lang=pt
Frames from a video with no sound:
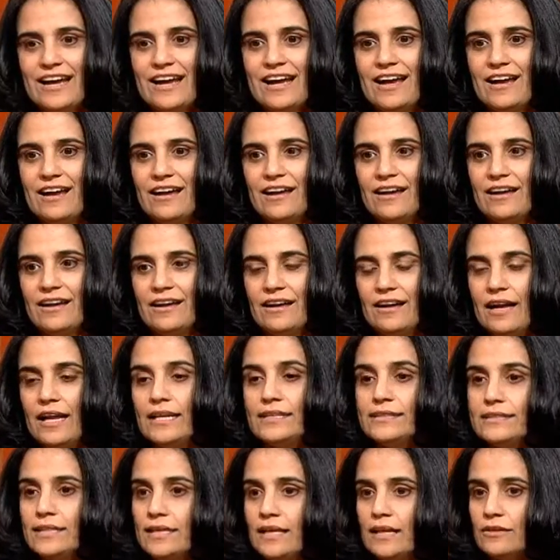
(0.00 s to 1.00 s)
a,
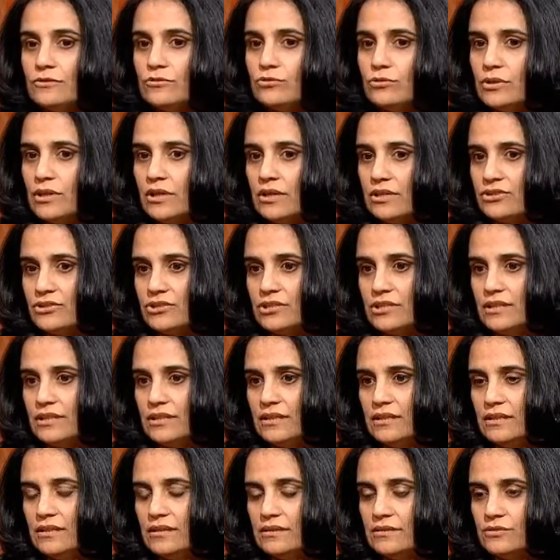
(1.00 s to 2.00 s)
a, literatura acho
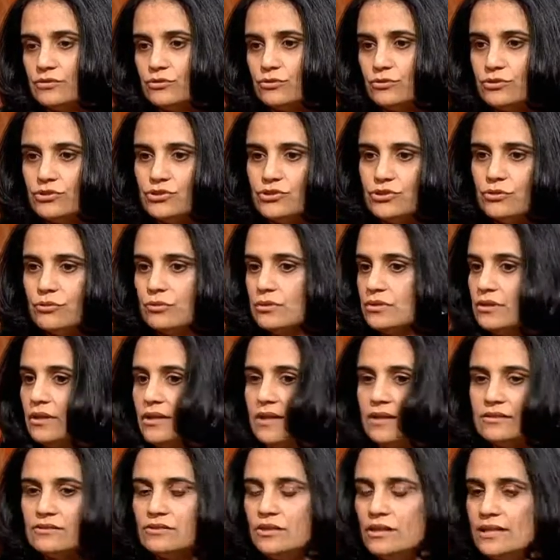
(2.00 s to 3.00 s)
que surgiu quando eu
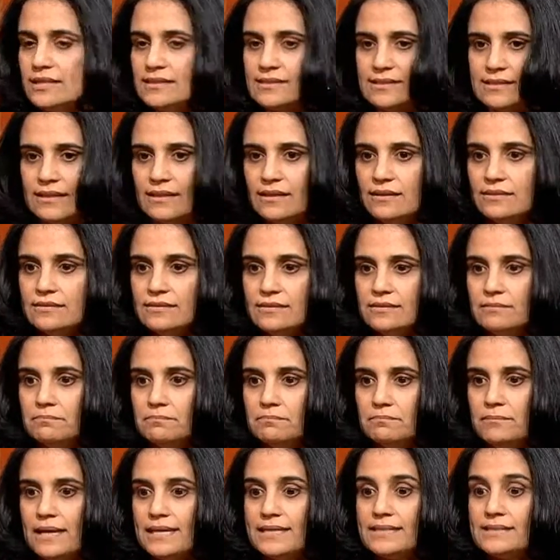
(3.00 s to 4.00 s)
era adolescente,
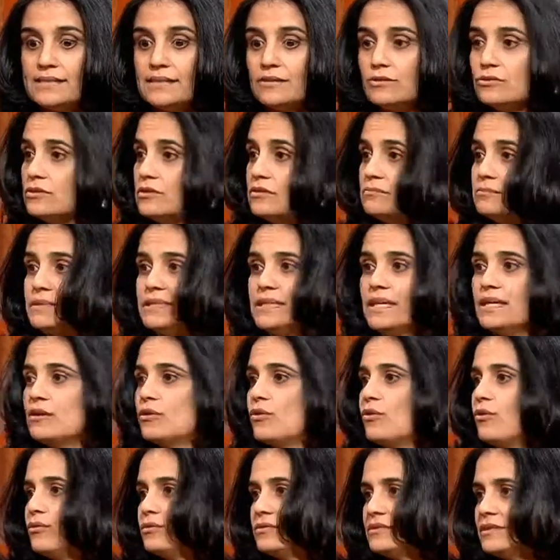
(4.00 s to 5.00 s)
mas eu não me dei
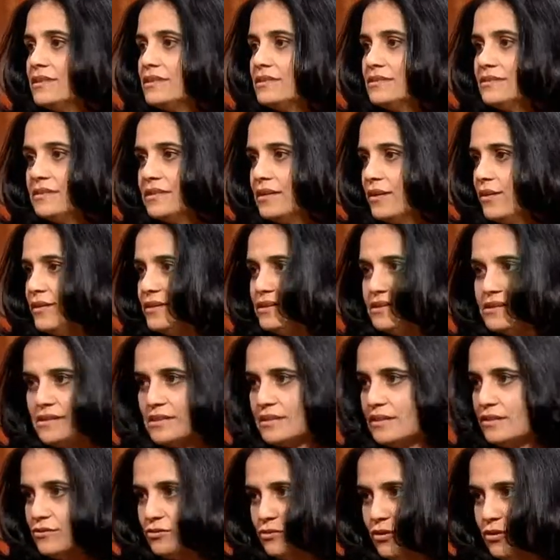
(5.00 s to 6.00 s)
conta de que eu era hum.
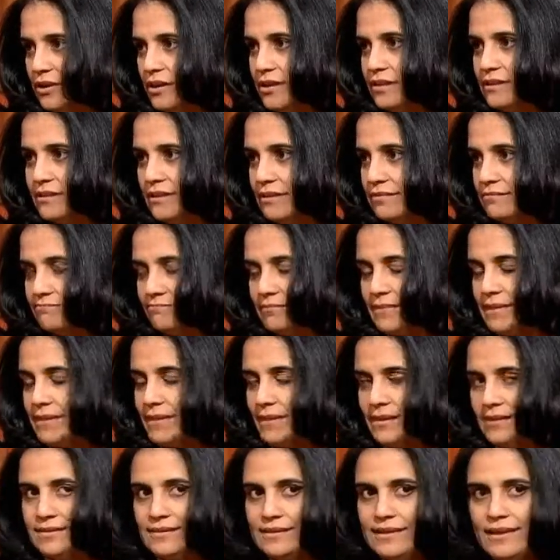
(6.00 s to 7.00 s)
escritora
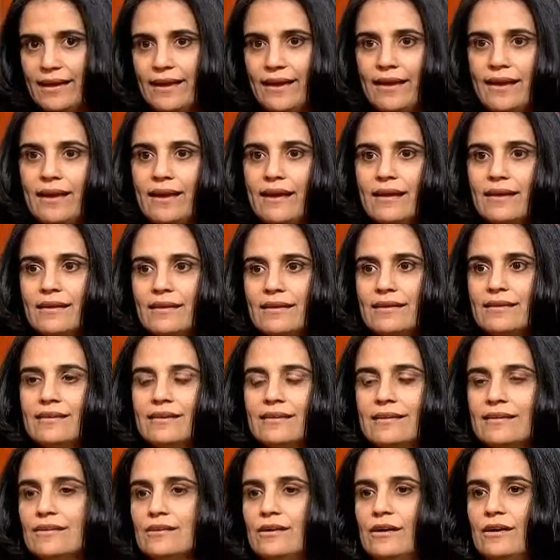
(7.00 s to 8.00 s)
até
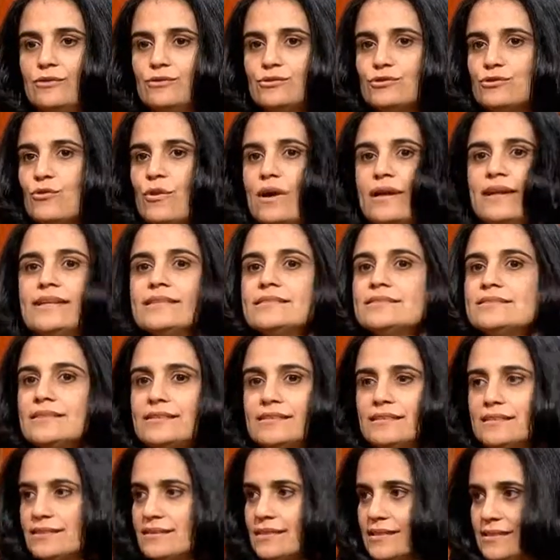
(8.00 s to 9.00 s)
os
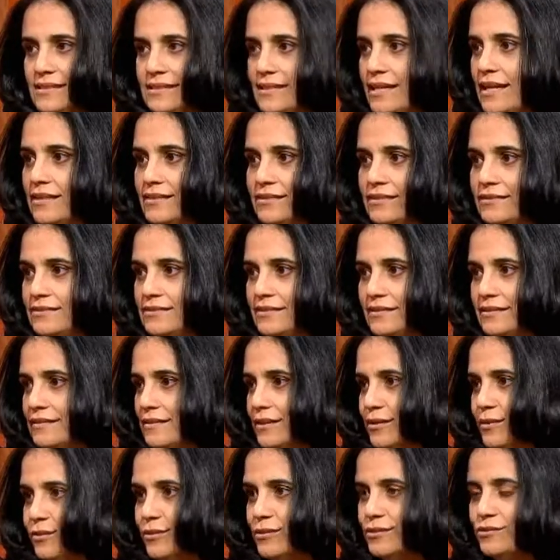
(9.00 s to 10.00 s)
40, 37,
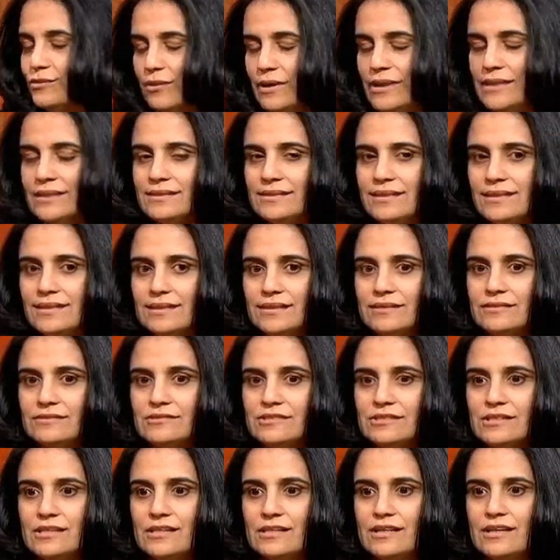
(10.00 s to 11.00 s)
38, 40
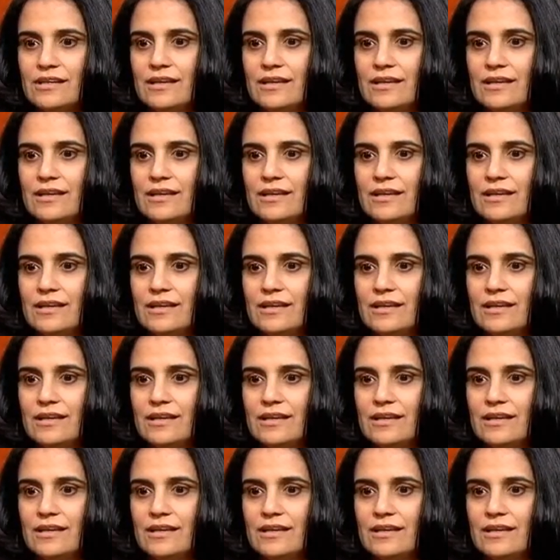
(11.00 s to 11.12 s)
anos.